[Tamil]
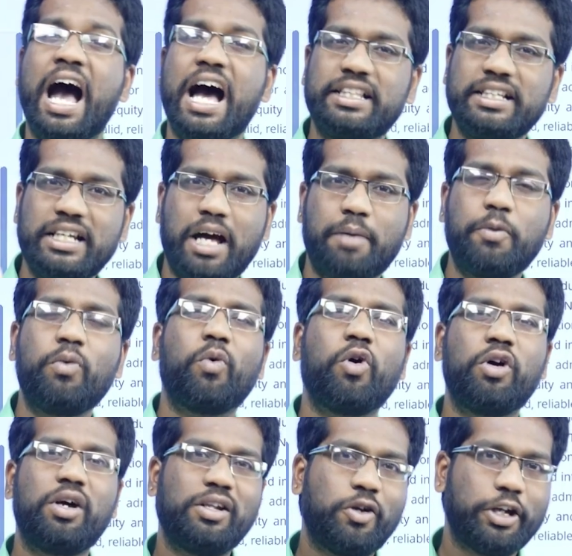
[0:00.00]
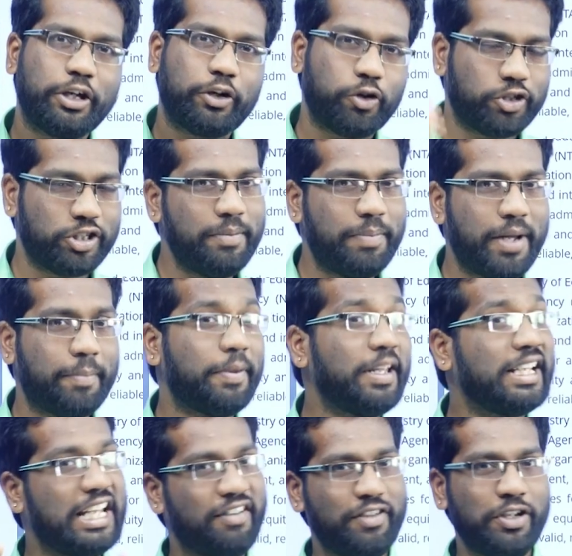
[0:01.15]
அது இல்லாமல் உங்களுடைய கொஷின்
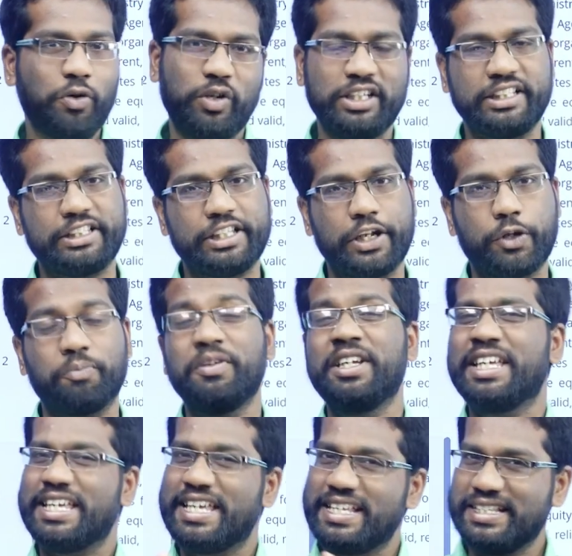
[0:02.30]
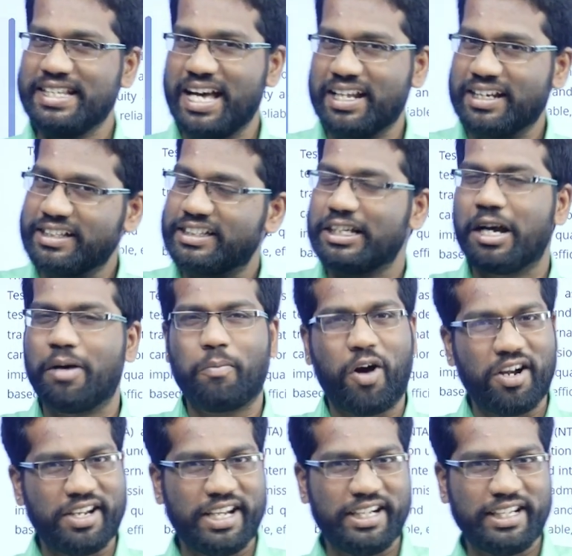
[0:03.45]
பேப்பர் லெவல் உங்களுக்கு தெரியும் ஈஸியாக இருந்துச்சா
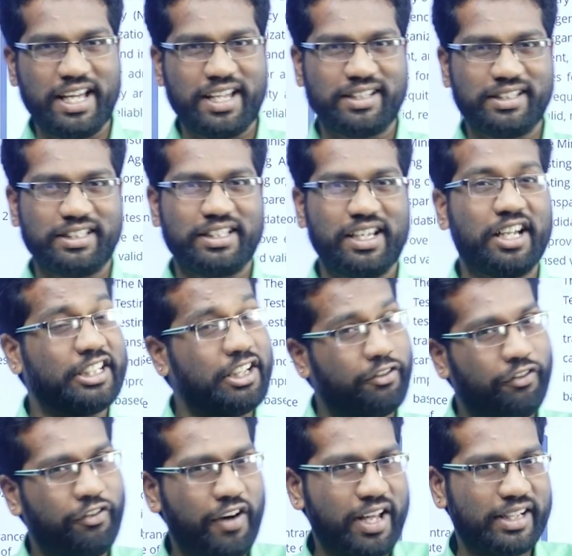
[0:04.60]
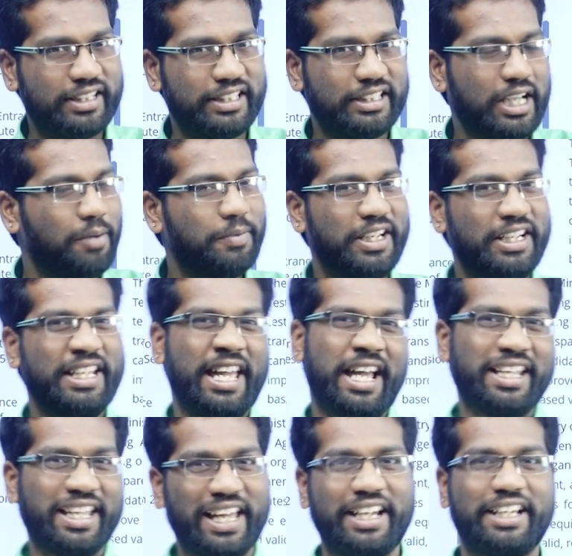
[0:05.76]
மாட்ரேட்டாக இருந்துச்சா டஃப்பாக இருந்துச்சா அப்படின்ட்டு
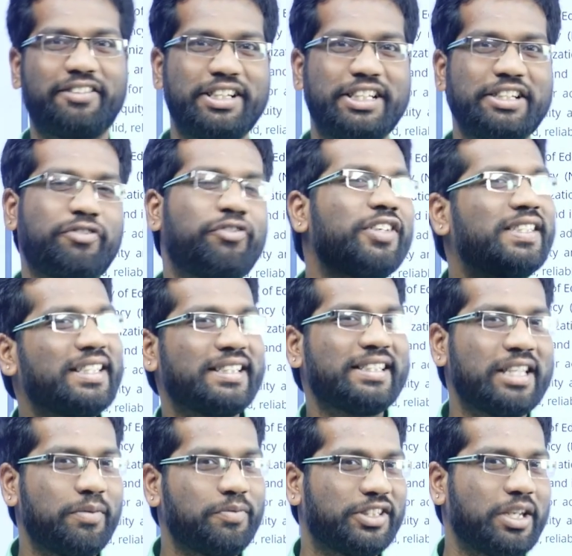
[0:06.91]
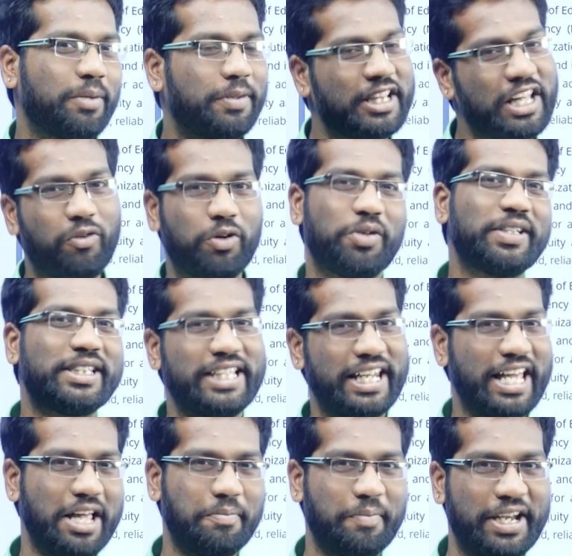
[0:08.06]
ஏன்னா எனக்கு வந்துட்டு ஃபிசிக்ஸ் கெமிஸ்ட்ரி பற்றி அவ்வளோவா
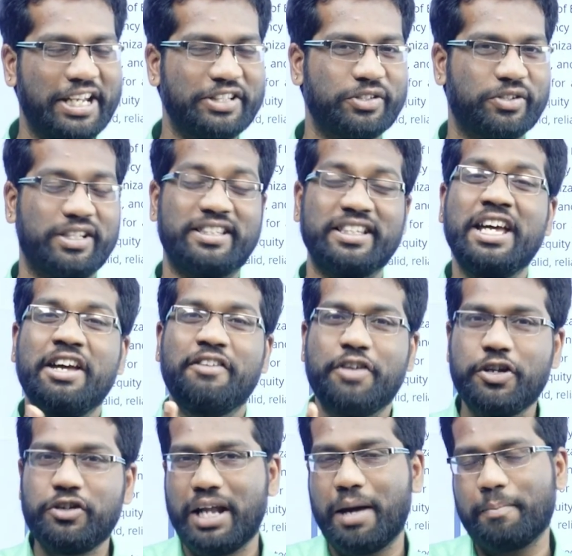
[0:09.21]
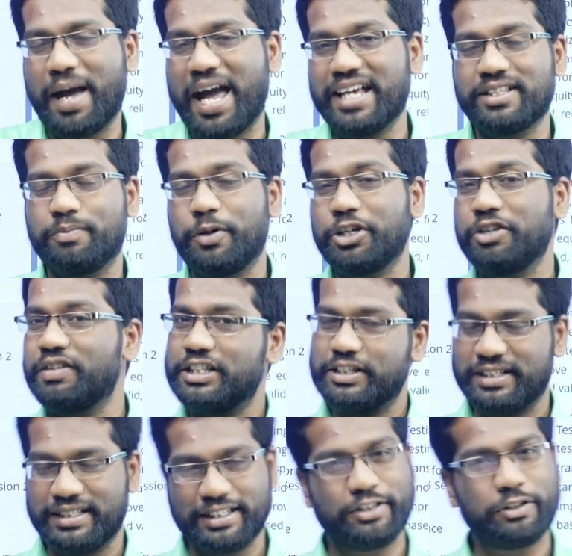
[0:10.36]
தெரியாது மை ஸ்டூடெண்ட்ஸ் வெறும் நான் மேக்ஸ் மட்டும்
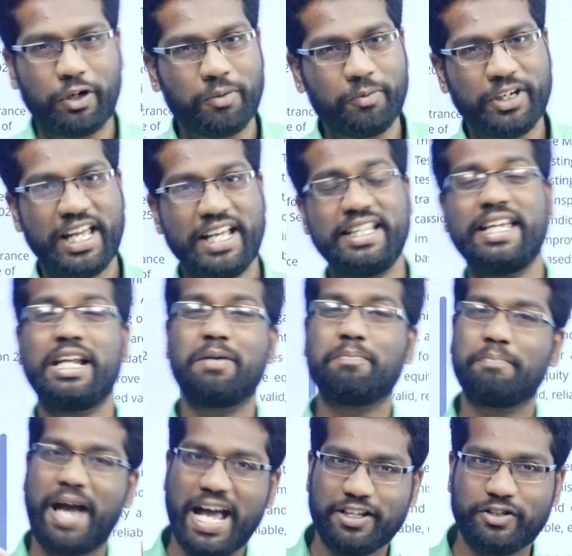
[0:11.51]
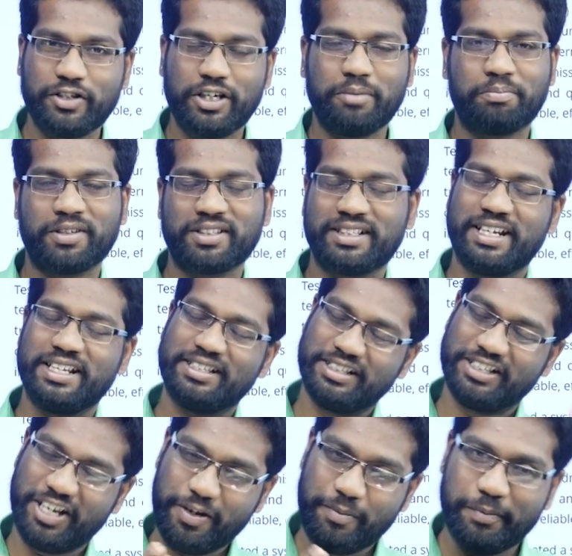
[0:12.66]
வச்சு சொல்ல முடியாது ஏன்னா மேக்ஸோட பர்சன்டேஜ்
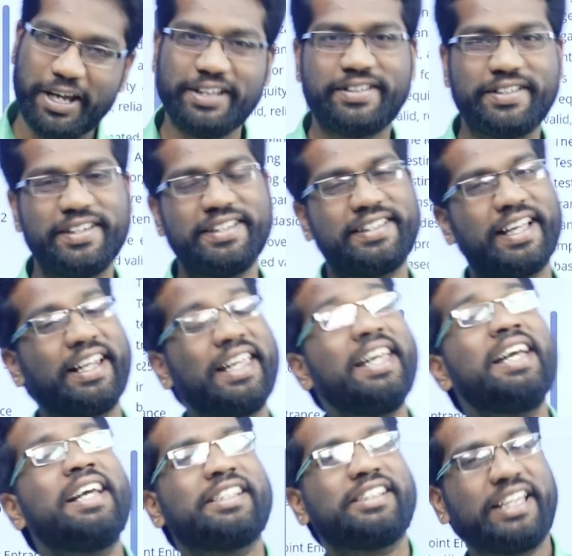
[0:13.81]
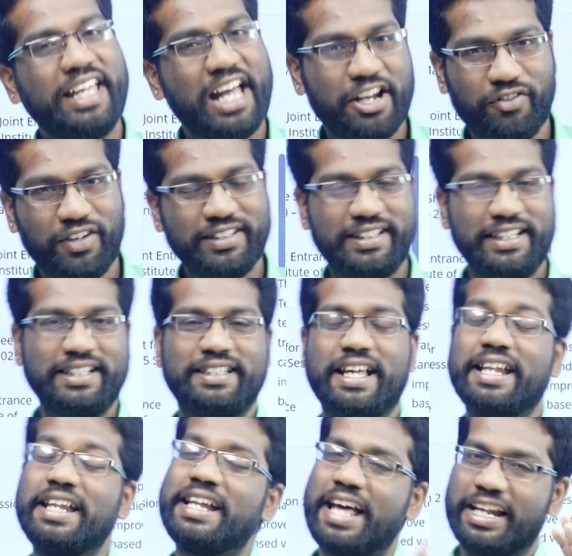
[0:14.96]
ஜெய் மெயின்ஸ்லேயும் சரி ஜெய் அட்வான்ஸ்லேயும்
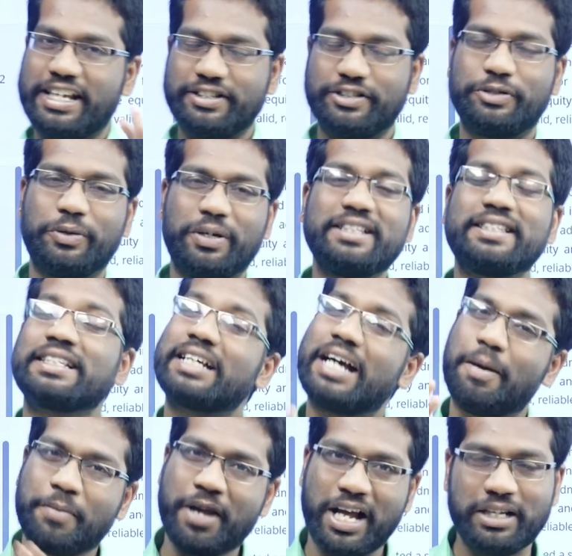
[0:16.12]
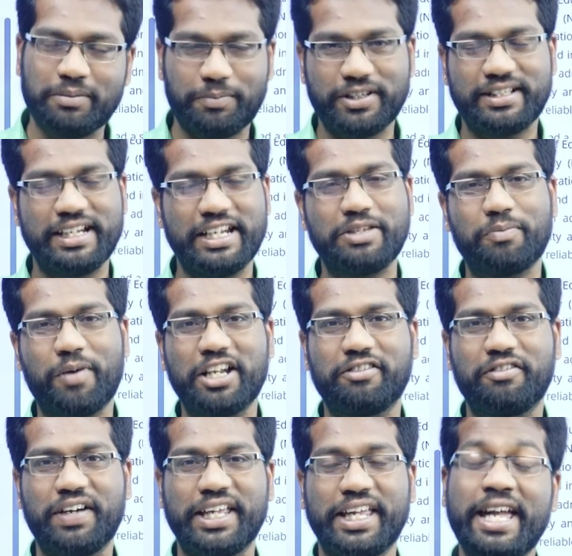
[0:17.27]
சரி நிறைய ஸ்டூடெண்ட்ஸ் கம்மியான பர்சன்டேஜ்
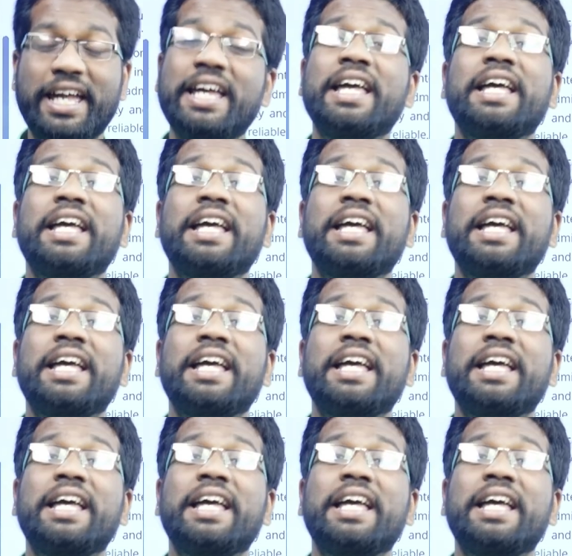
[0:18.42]
மார்க் வாங்கி